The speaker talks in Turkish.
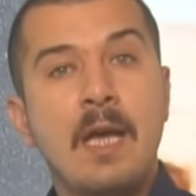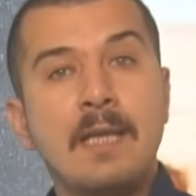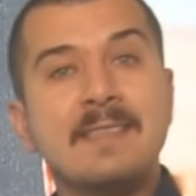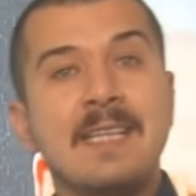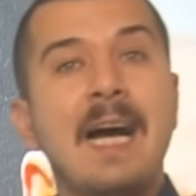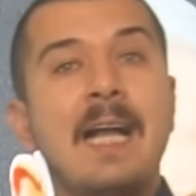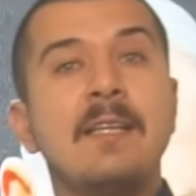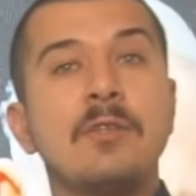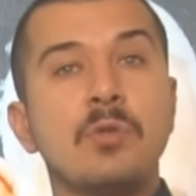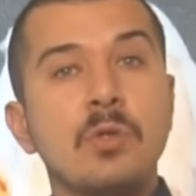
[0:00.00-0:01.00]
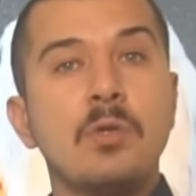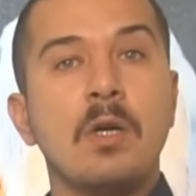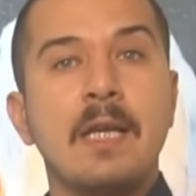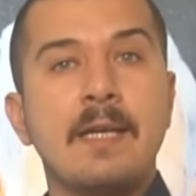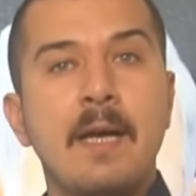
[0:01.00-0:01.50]
İsrail'de şunu
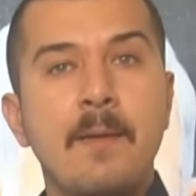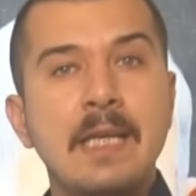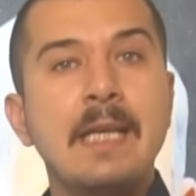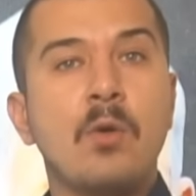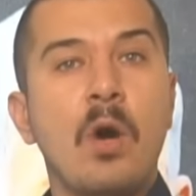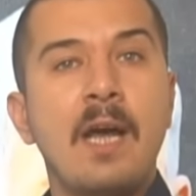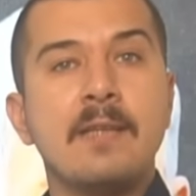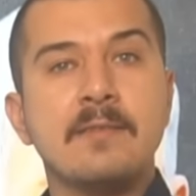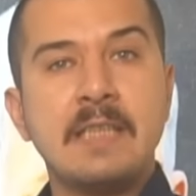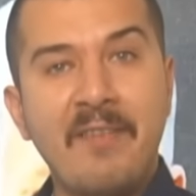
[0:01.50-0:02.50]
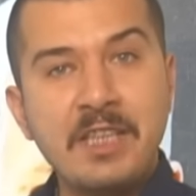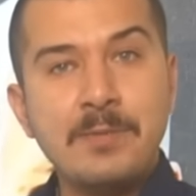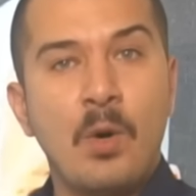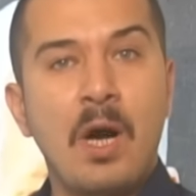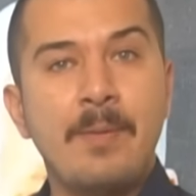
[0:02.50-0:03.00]
diyorlar ya. Billy Cohen,
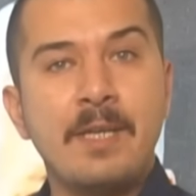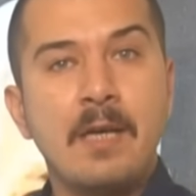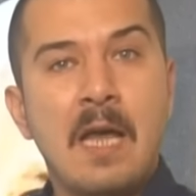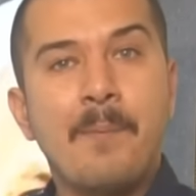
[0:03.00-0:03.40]
savaş muhabiri.